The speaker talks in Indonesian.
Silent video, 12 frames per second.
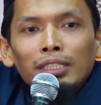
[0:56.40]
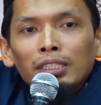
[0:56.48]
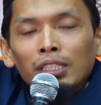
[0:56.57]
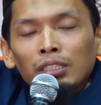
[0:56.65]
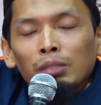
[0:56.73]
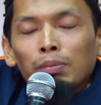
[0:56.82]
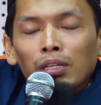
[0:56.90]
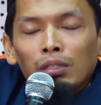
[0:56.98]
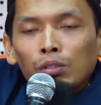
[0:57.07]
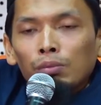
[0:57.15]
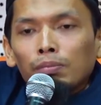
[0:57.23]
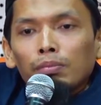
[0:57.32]
astajib
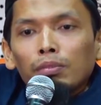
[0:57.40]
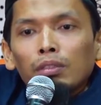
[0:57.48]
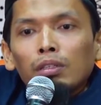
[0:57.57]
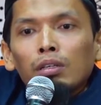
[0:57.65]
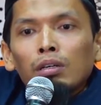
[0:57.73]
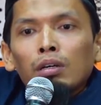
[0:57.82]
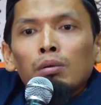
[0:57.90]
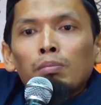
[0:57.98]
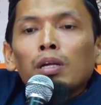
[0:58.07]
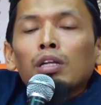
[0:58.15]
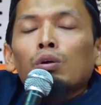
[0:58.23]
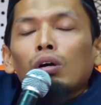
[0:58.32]
lakum."
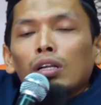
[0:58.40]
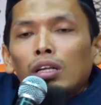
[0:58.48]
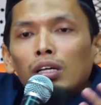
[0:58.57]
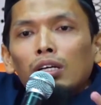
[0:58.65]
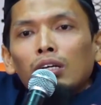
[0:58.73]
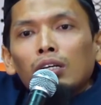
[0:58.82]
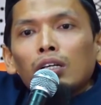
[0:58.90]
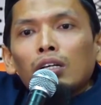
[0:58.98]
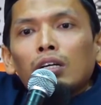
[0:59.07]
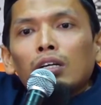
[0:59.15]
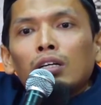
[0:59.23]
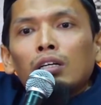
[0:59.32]
Berdoalah,
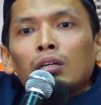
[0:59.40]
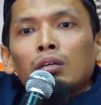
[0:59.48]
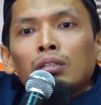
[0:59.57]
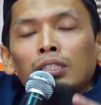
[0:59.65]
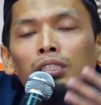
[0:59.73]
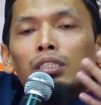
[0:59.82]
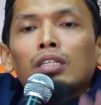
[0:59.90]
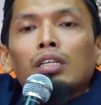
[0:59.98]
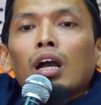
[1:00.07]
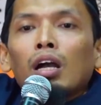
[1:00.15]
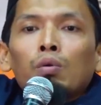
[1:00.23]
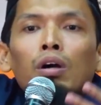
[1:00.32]

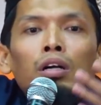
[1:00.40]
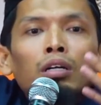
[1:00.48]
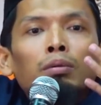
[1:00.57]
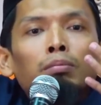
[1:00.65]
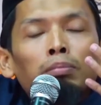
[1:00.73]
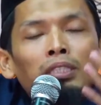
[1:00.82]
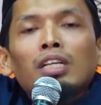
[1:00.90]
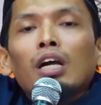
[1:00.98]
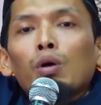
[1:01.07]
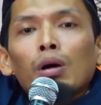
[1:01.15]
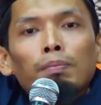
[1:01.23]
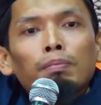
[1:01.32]
niscaya aku akan
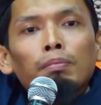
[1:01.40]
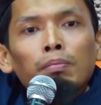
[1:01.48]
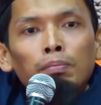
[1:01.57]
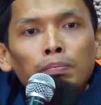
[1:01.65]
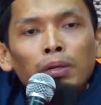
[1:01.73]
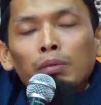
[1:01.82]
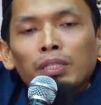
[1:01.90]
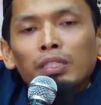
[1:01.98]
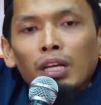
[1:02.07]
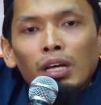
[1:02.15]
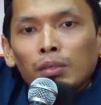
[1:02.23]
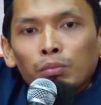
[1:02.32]
menjawab
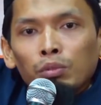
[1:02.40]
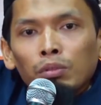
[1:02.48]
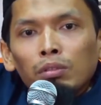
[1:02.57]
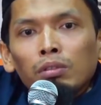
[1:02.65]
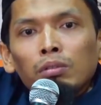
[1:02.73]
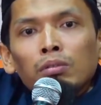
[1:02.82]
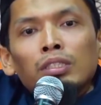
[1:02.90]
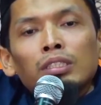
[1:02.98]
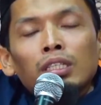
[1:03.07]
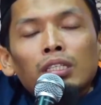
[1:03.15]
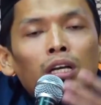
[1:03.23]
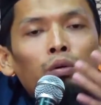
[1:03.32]
permintaanmu.
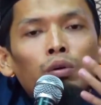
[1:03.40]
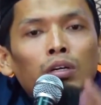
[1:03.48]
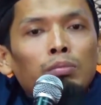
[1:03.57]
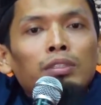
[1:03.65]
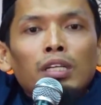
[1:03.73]
Niscaya aku akan